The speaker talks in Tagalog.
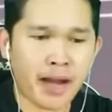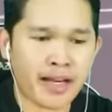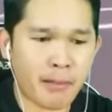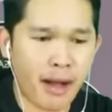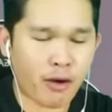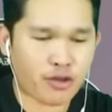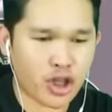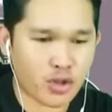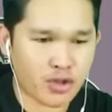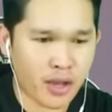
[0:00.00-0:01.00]
mga nabago
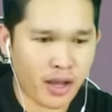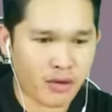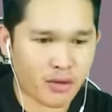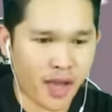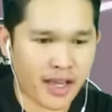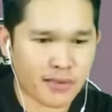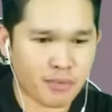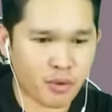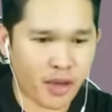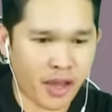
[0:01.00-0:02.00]
dito sa ano guys,
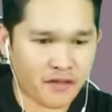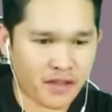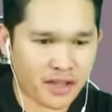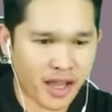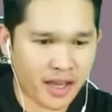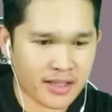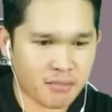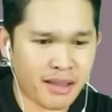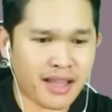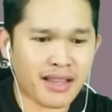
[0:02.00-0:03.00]
Brookhaven
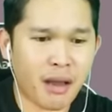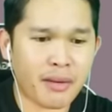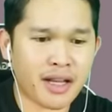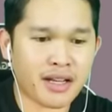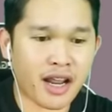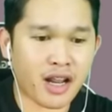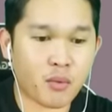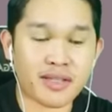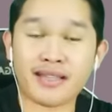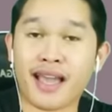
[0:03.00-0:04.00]
guys? But ang dami
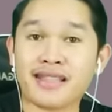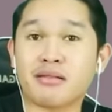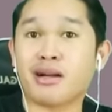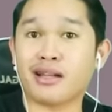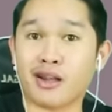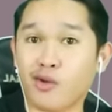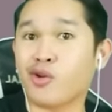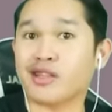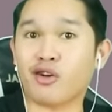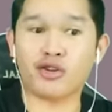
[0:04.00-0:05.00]
nagre-request guys na maglaro
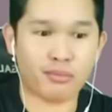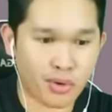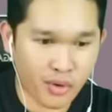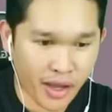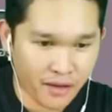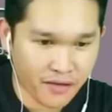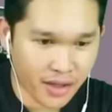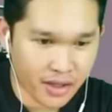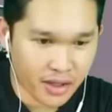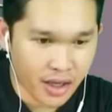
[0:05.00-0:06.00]
ulit ako ng Brookhaven.